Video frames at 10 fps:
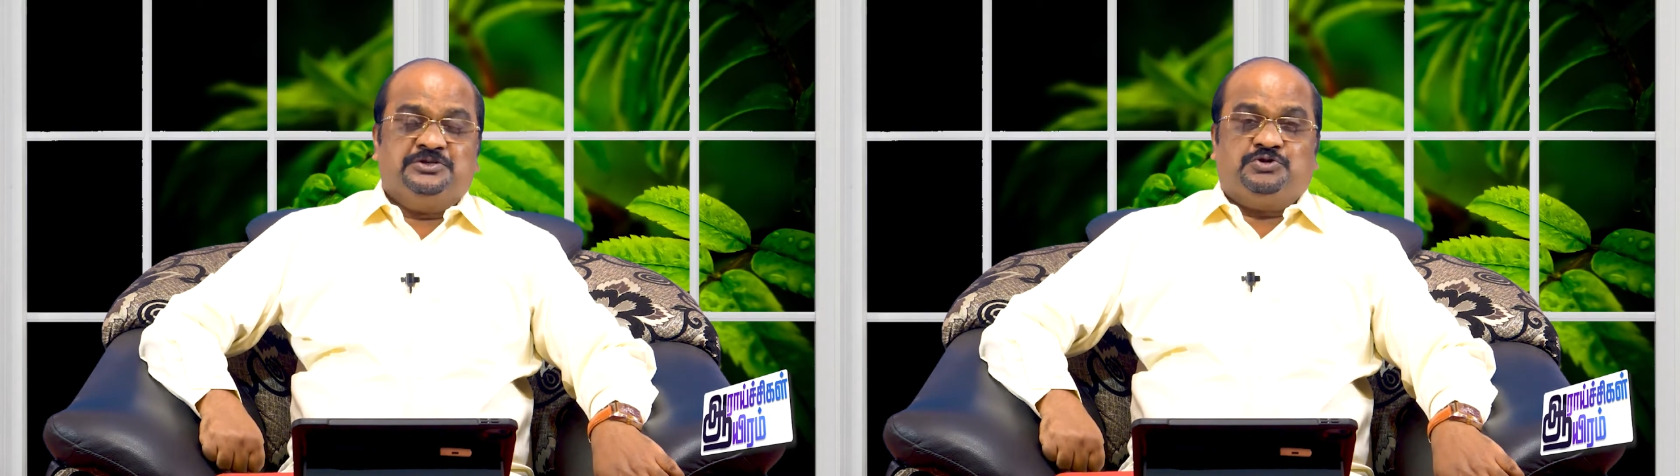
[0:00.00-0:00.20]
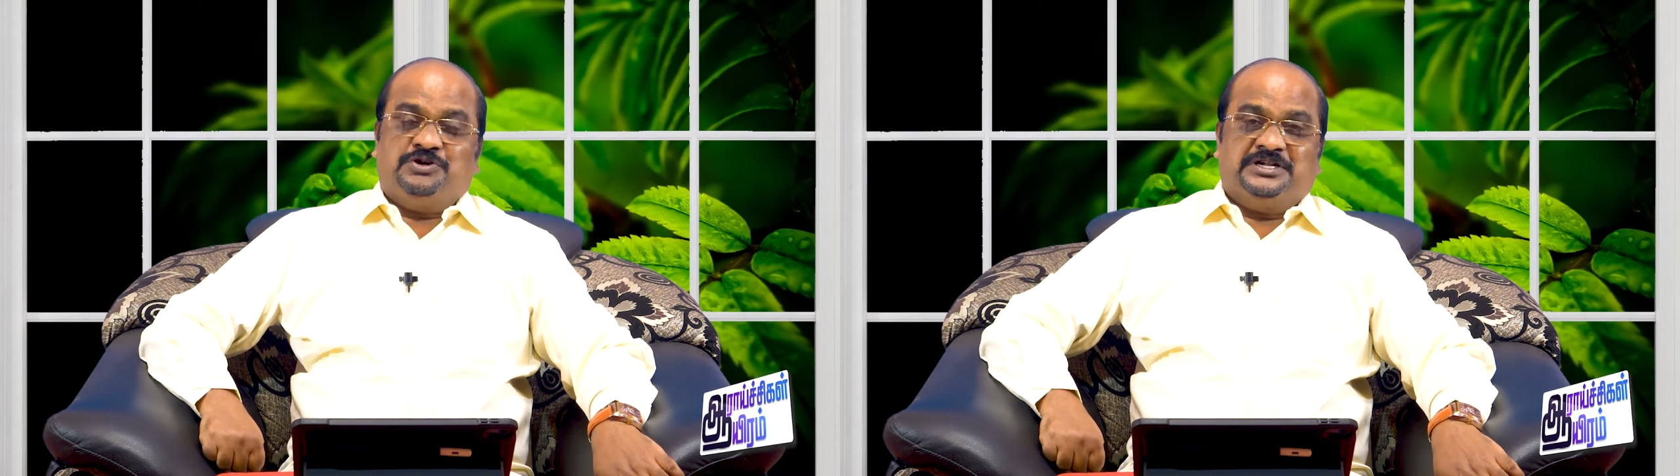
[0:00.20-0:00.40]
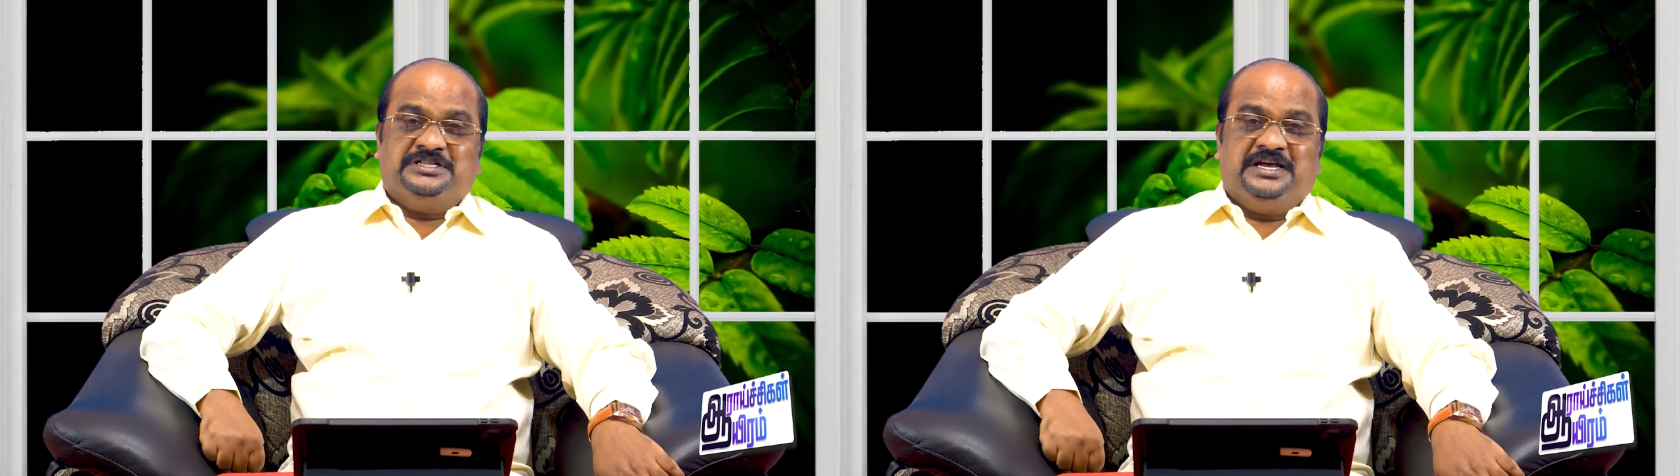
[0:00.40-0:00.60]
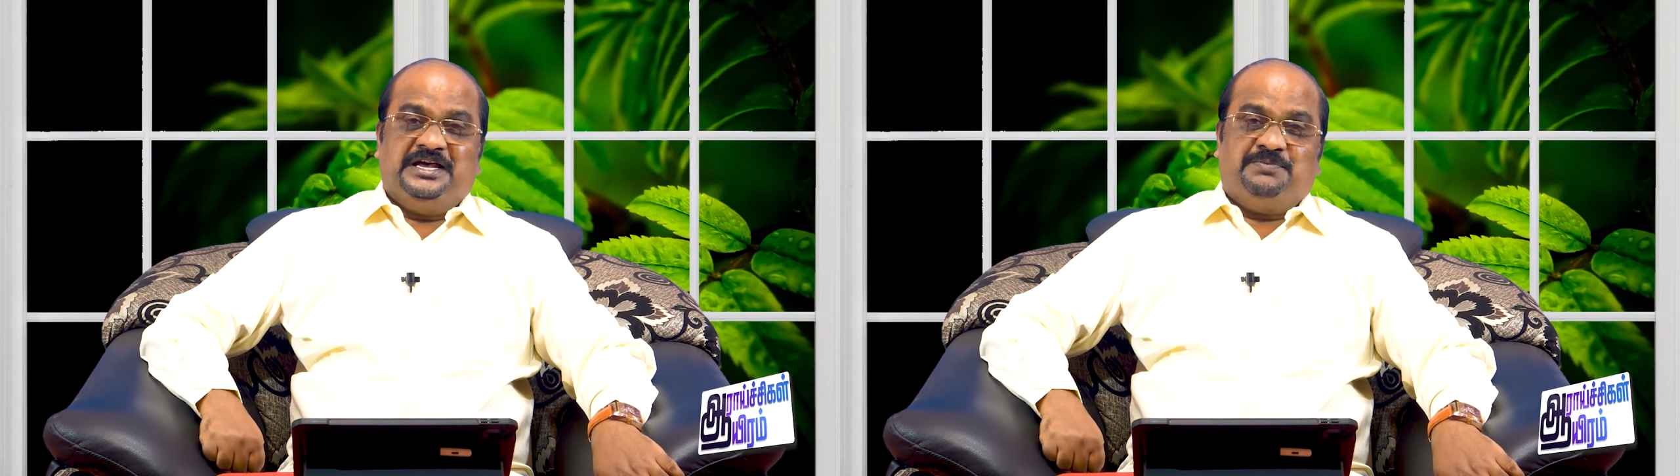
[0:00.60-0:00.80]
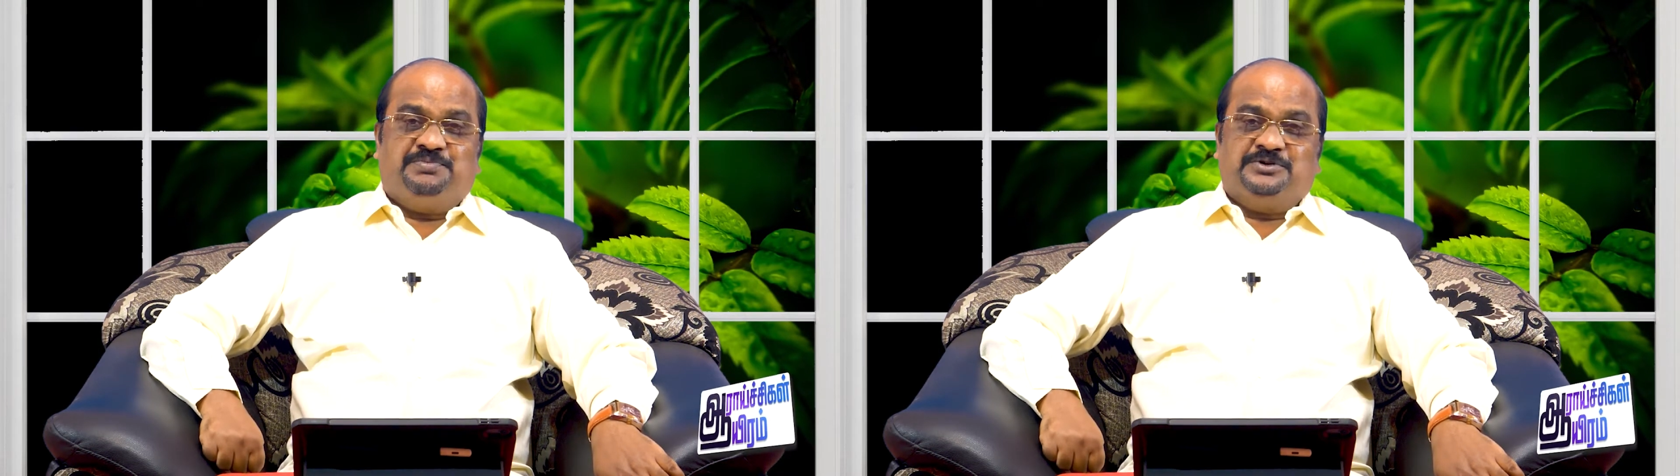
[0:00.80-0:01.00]
சொல்கிறத
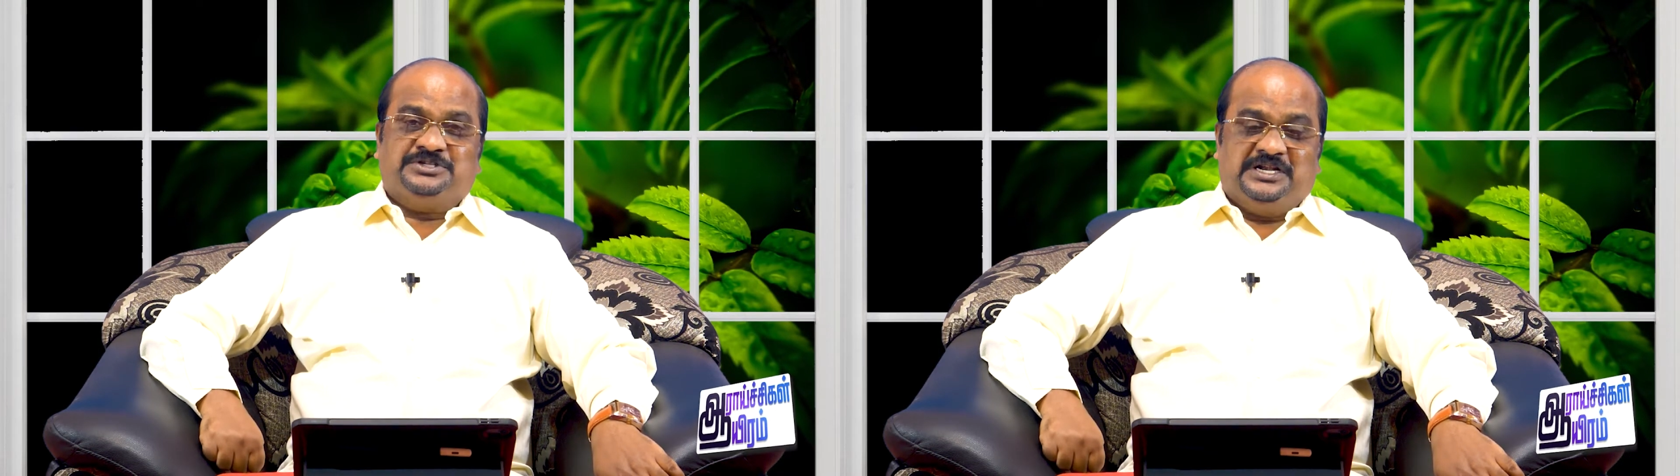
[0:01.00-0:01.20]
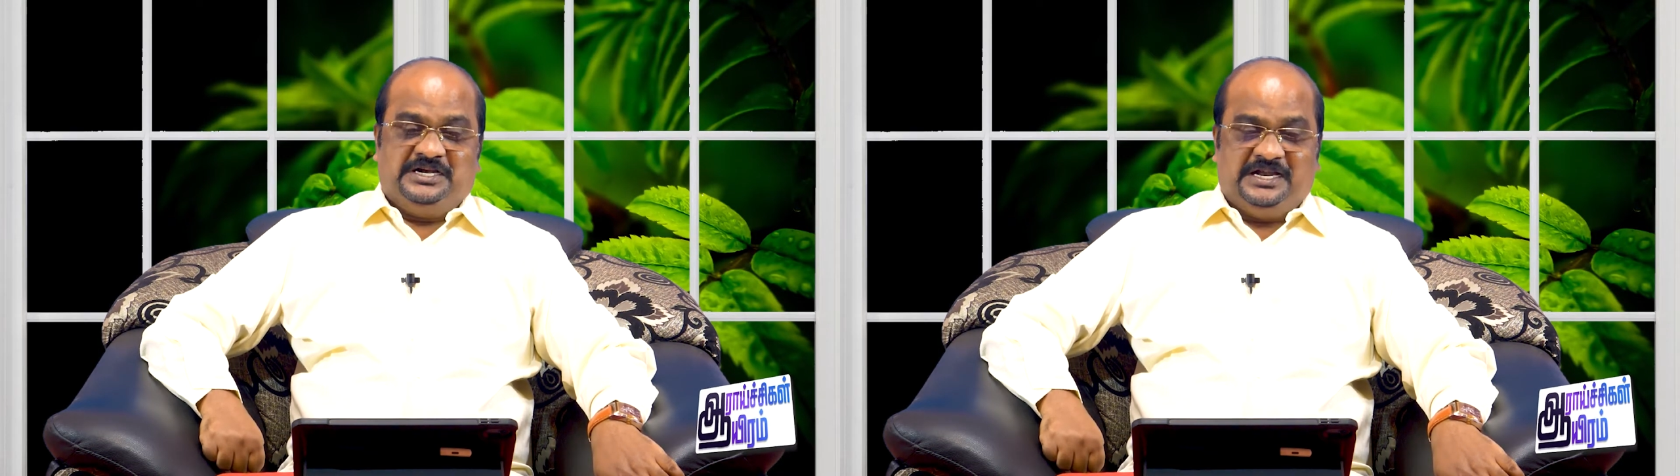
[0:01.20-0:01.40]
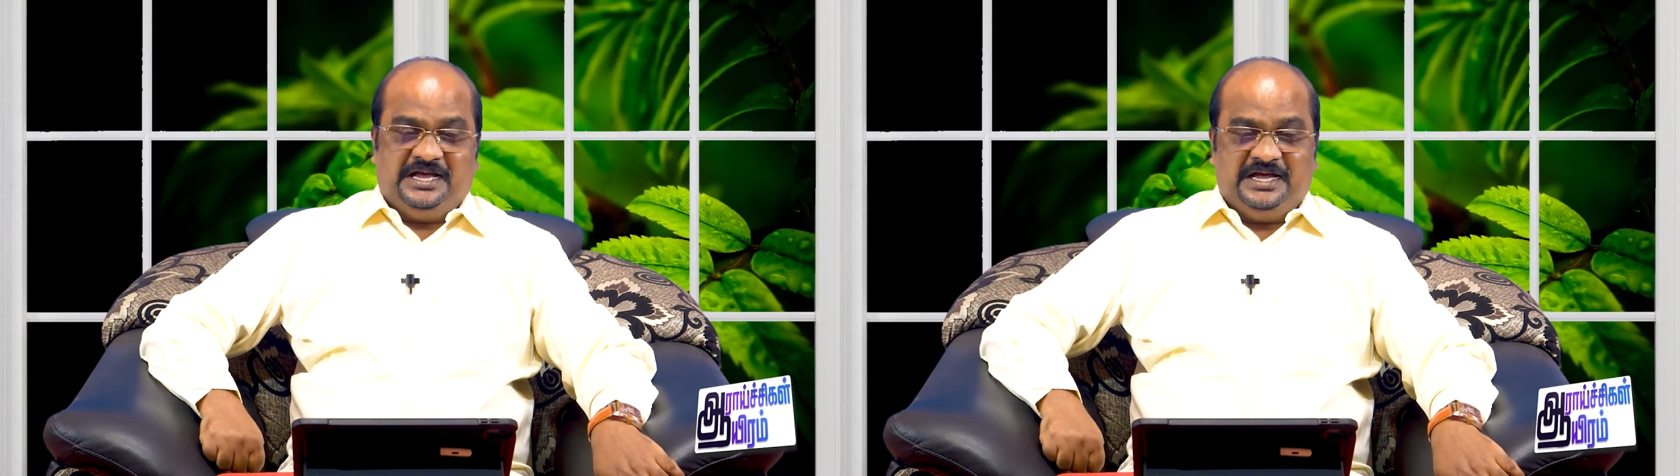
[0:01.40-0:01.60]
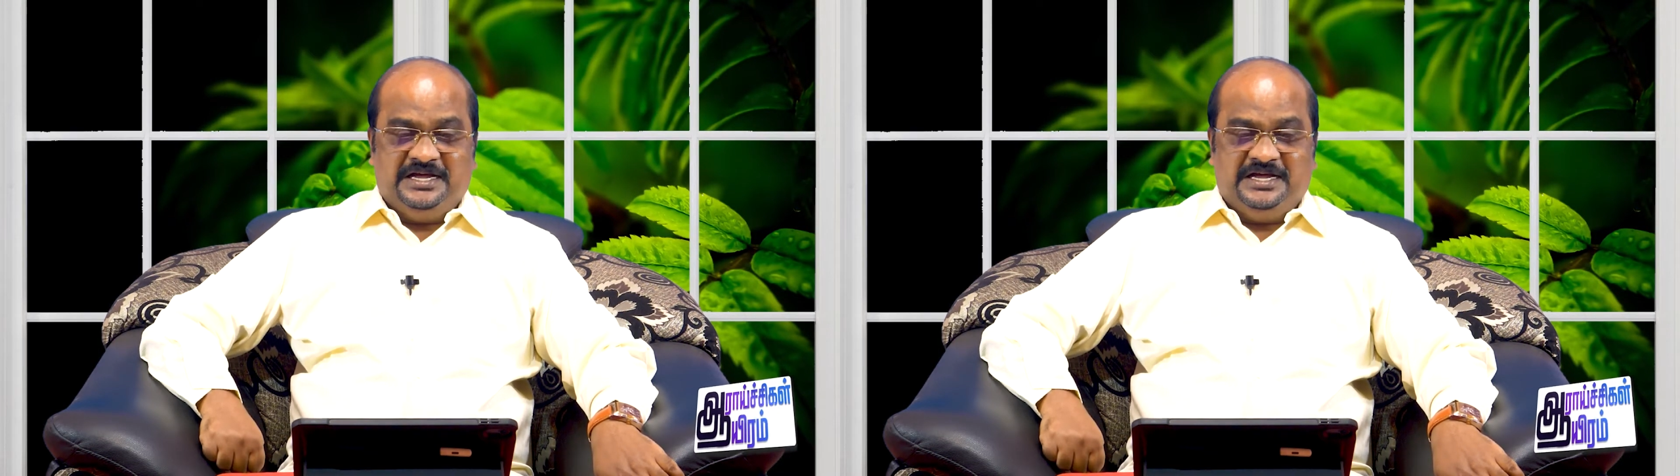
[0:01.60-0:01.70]
அப்போ சிலரில்